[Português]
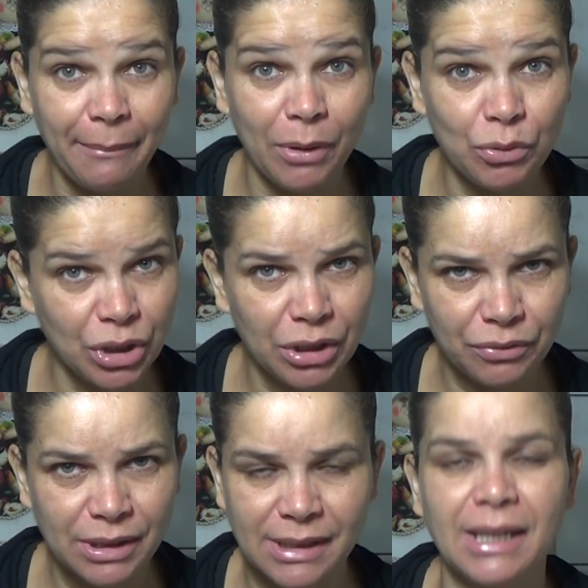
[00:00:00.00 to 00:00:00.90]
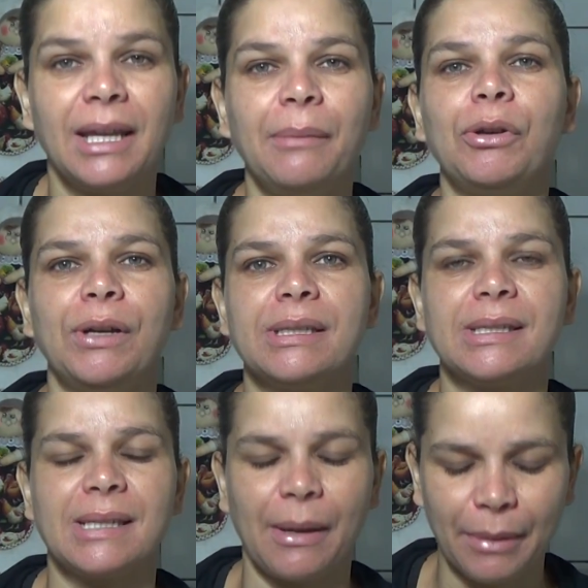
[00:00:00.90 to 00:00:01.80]
meu jeito de ser. Quem me conhece
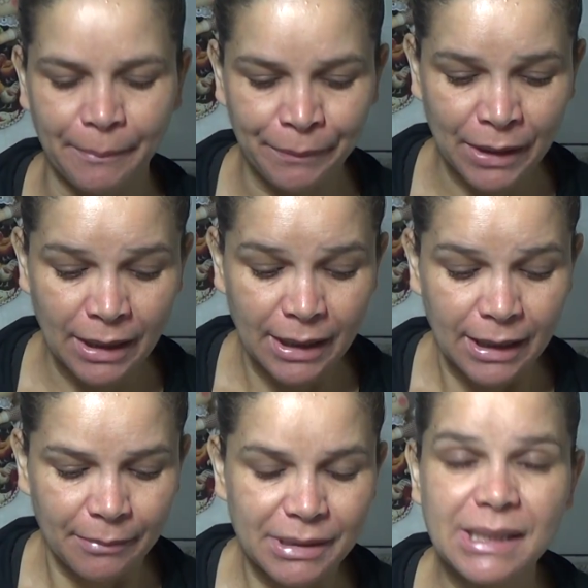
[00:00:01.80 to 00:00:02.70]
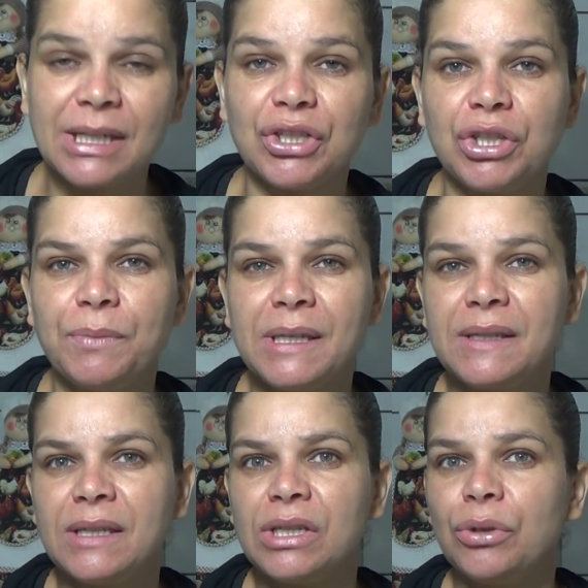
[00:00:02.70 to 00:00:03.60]
sabe. Mas assim, a gente precisa às
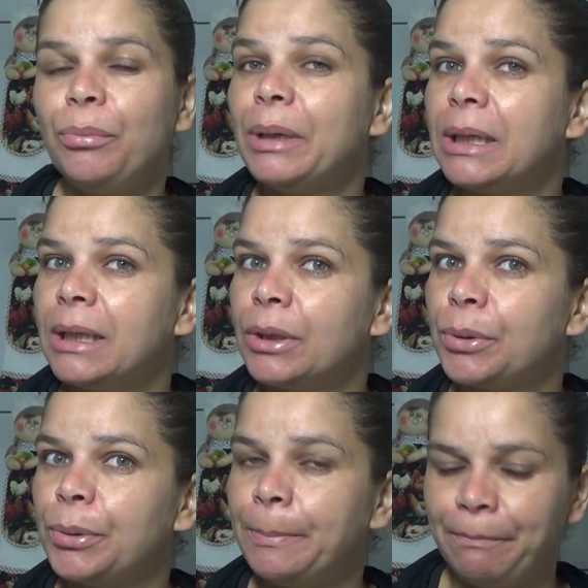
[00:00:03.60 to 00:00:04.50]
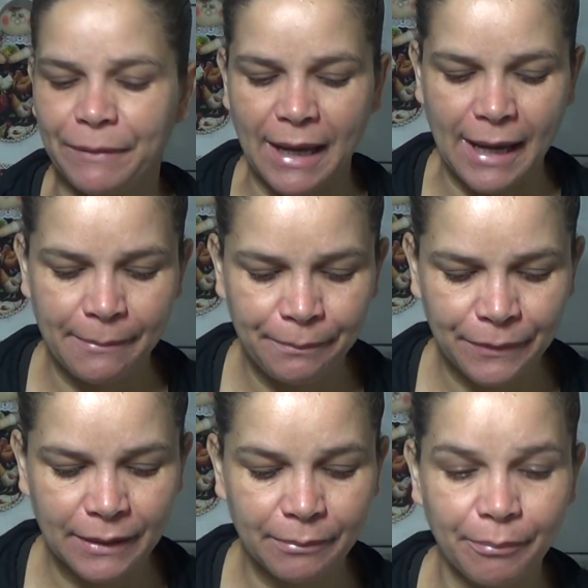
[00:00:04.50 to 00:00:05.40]
vezes ir no banco, tá?
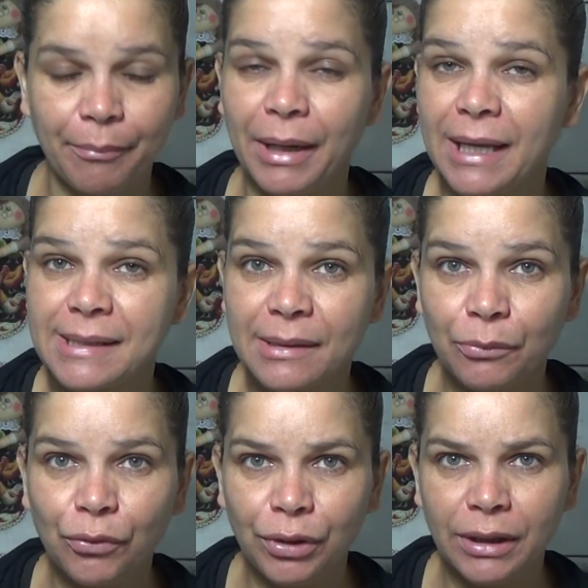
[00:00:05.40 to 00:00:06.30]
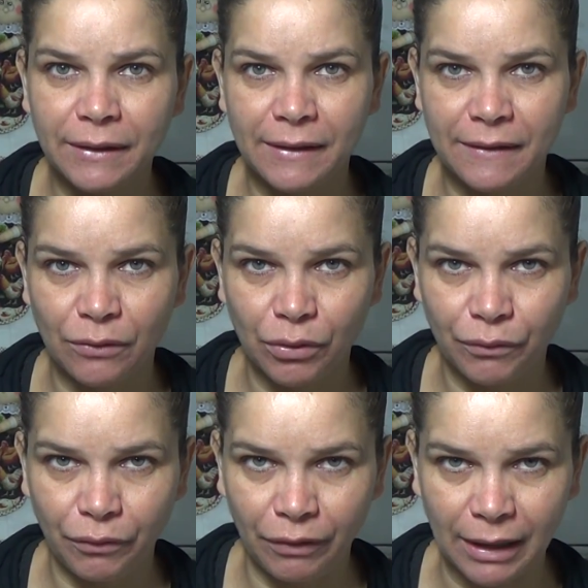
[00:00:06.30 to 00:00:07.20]
Presta muita atenção no que eu
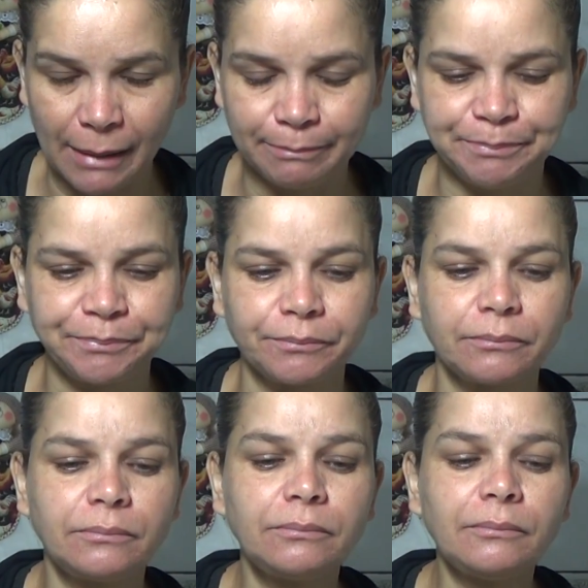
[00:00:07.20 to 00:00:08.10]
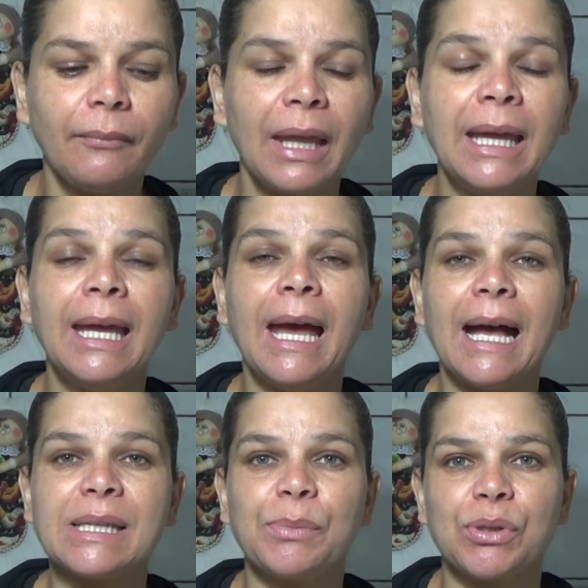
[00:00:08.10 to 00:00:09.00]
vou falar.
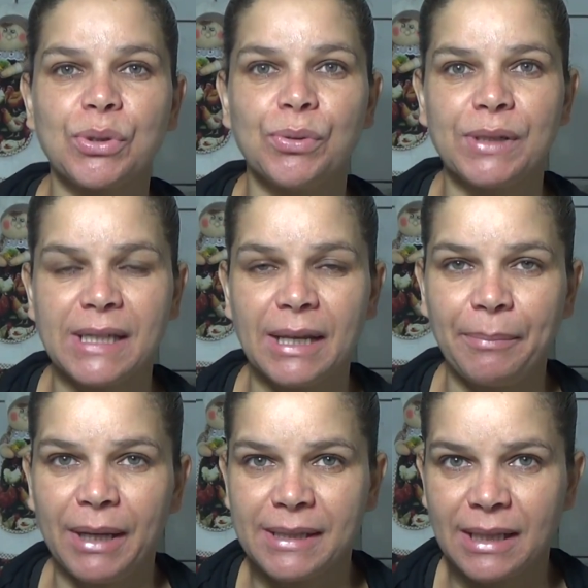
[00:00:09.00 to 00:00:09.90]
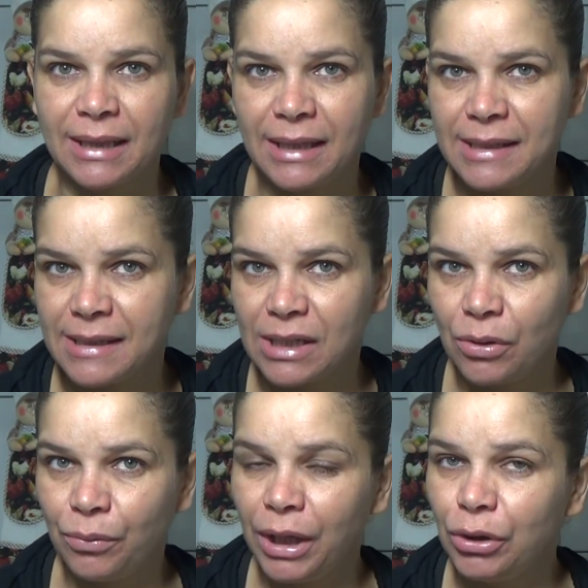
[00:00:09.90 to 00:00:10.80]
As pessoas, ela presta
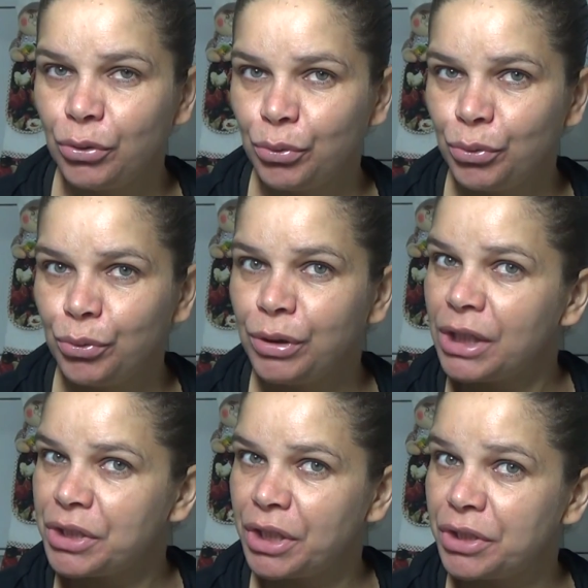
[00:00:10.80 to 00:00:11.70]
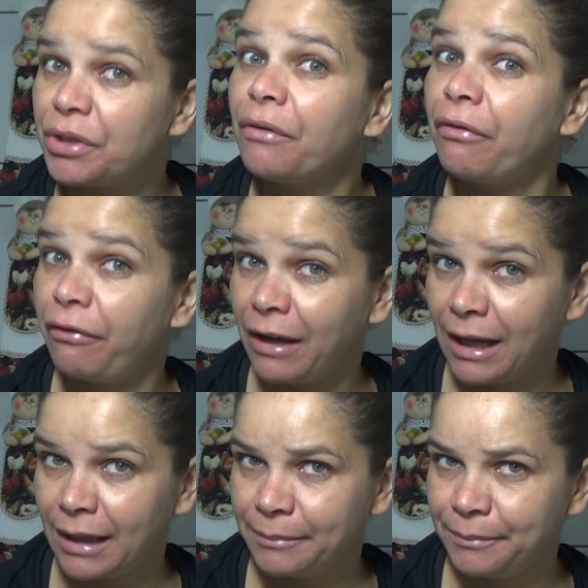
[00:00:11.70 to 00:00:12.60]
atenção em tudo que a gente fala,